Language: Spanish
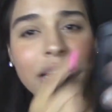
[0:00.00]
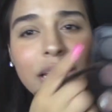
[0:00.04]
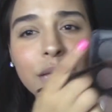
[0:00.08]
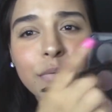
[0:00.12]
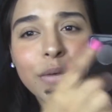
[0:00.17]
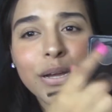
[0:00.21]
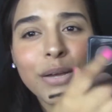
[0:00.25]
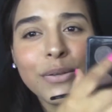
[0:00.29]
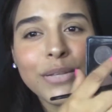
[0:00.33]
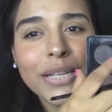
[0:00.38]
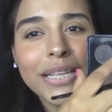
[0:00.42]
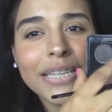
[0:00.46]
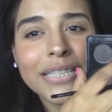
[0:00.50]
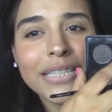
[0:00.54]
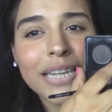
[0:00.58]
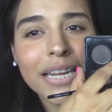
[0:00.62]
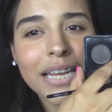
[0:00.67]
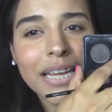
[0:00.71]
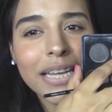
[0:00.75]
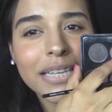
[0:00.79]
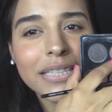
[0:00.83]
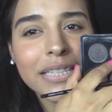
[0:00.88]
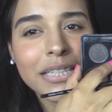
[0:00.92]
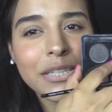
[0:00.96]
y voy a
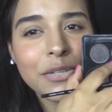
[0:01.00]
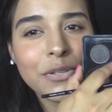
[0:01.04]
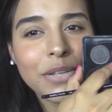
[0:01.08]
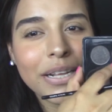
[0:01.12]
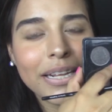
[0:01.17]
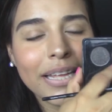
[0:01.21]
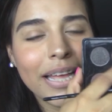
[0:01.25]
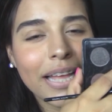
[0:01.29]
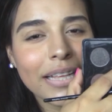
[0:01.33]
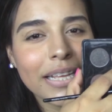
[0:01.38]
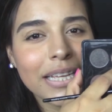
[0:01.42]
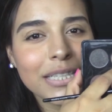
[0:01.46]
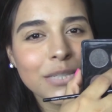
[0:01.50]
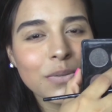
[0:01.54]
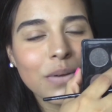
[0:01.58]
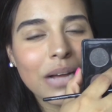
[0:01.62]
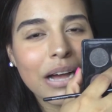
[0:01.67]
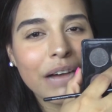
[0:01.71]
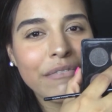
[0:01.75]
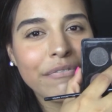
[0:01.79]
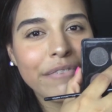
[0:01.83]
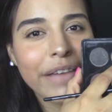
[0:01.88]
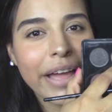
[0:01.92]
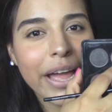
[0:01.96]
utilizar esa tonalidad que es un
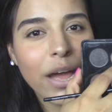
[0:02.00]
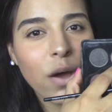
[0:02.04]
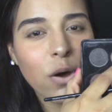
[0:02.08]
café